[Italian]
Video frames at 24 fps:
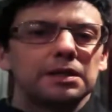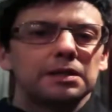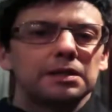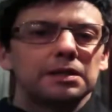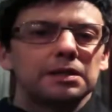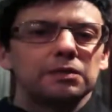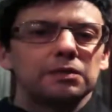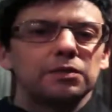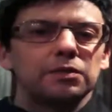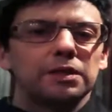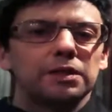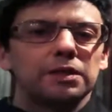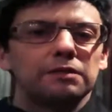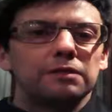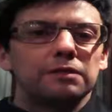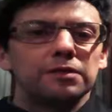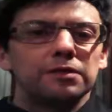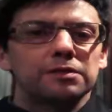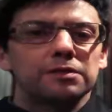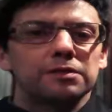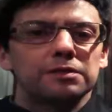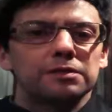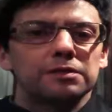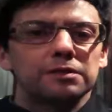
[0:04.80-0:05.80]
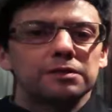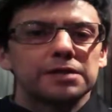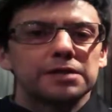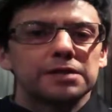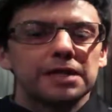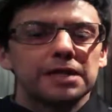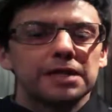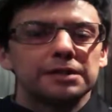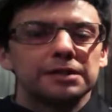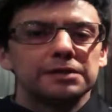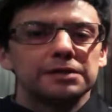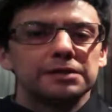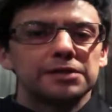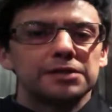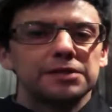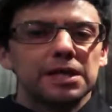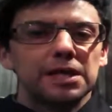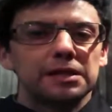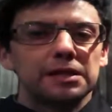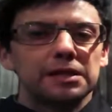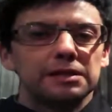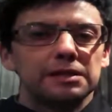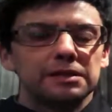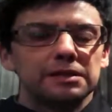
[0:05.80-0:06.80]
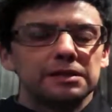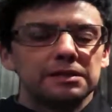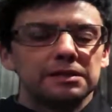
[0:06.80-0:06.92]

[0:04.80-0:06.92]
qui il vostro Santen Chan.